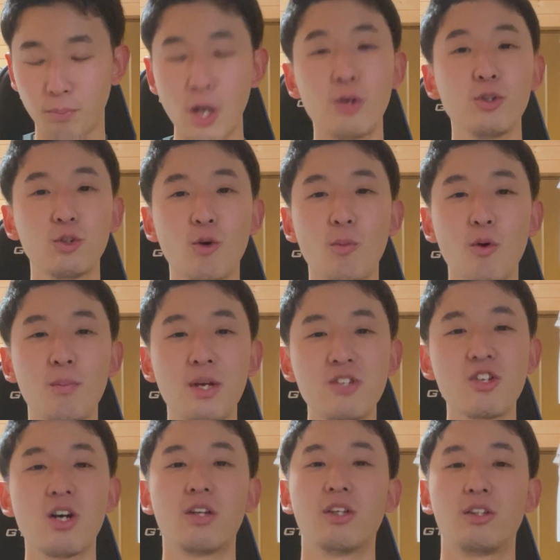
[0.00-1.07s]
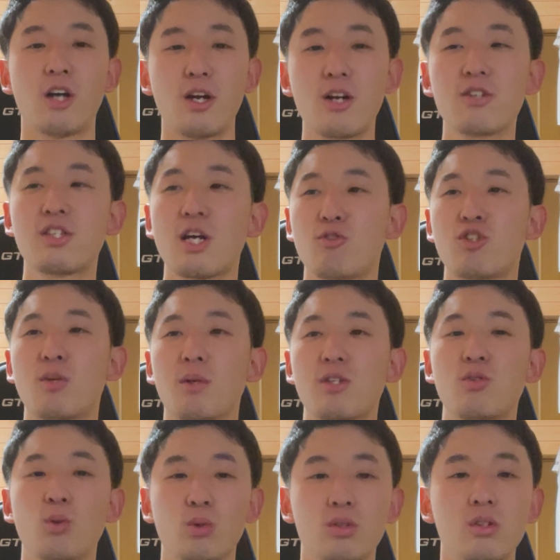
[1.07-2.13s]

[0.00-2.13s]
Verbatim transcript: ペルドもメジャーで大活躍してますよ。